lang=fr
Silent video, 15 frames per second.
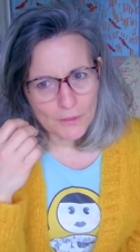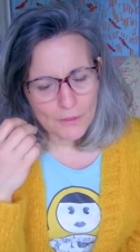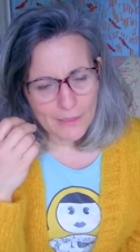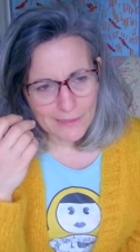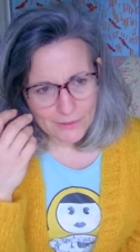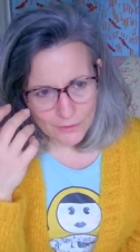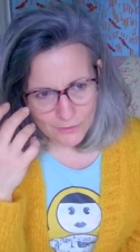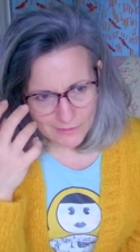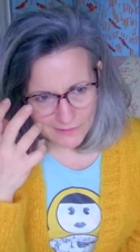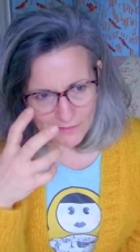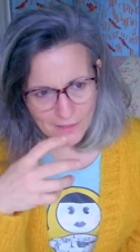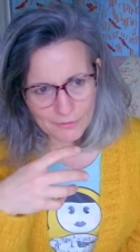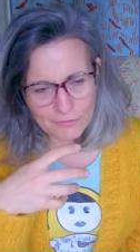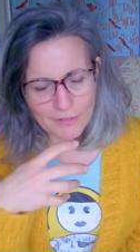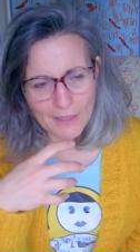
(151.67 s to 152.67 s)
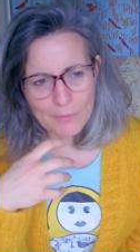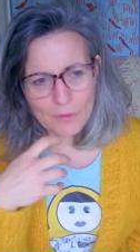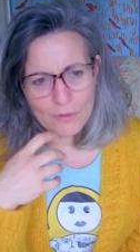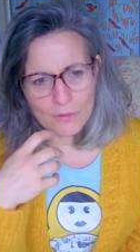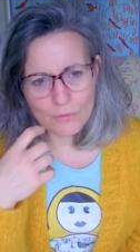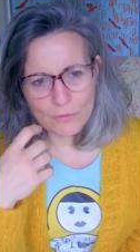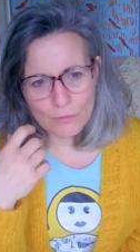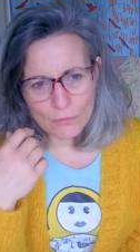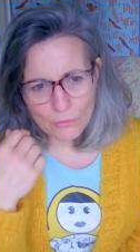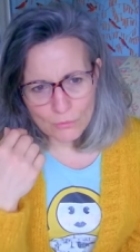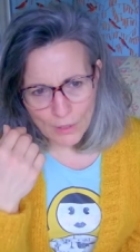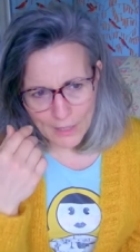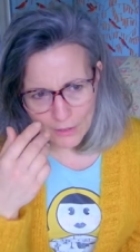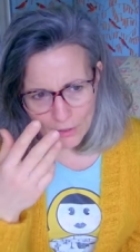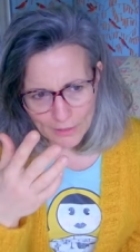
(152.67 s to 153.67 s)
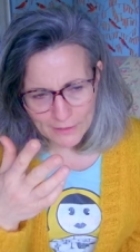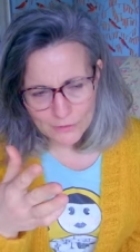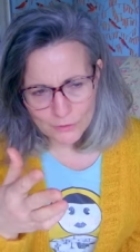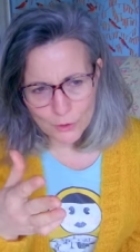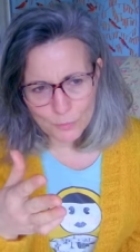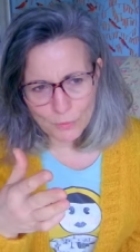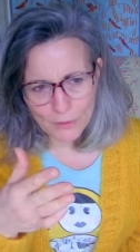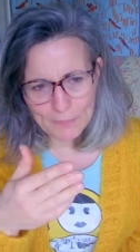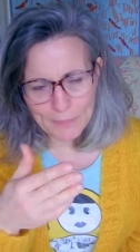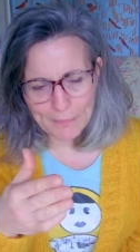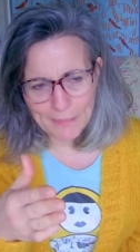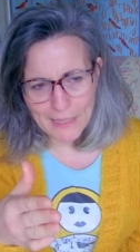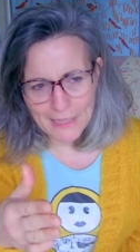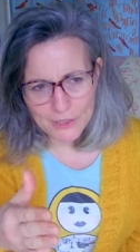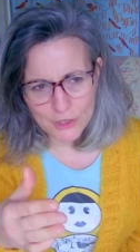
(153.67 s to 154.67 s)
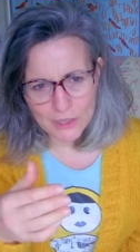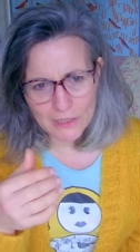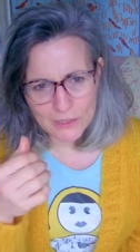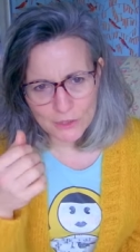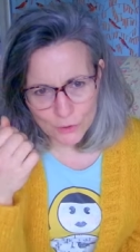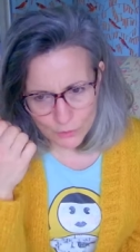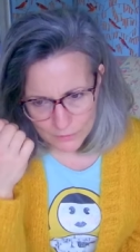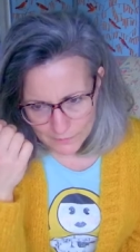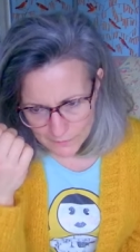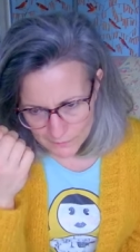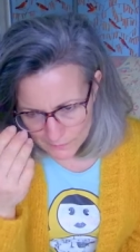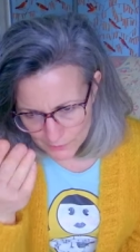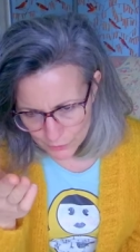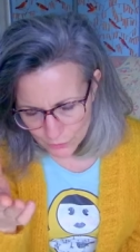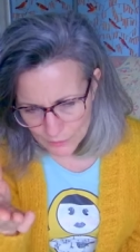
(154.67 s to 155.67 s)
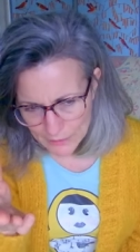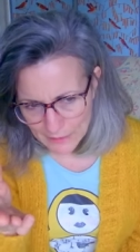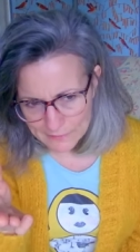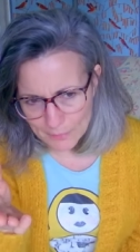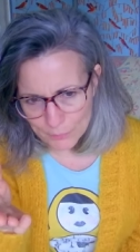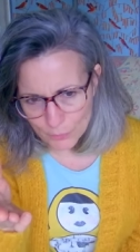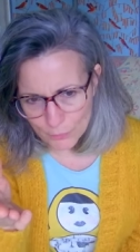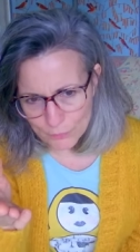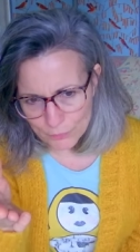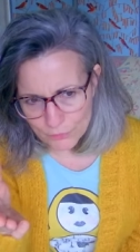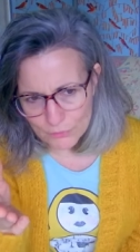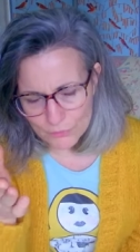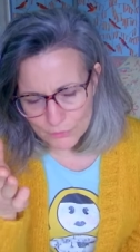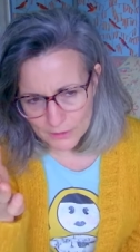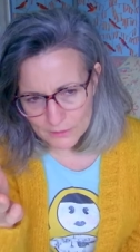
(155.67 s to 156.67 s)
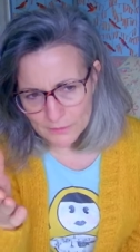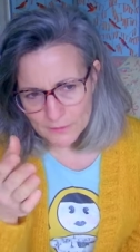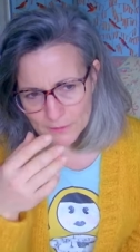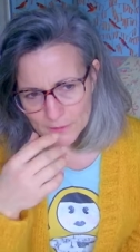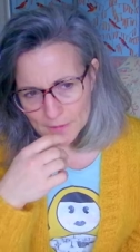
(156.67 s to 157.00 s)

Est-ce que ça sert vraiment ou, alors est-ce que je pourrais pas m'alléger les choses si je regarde un peu plus loin,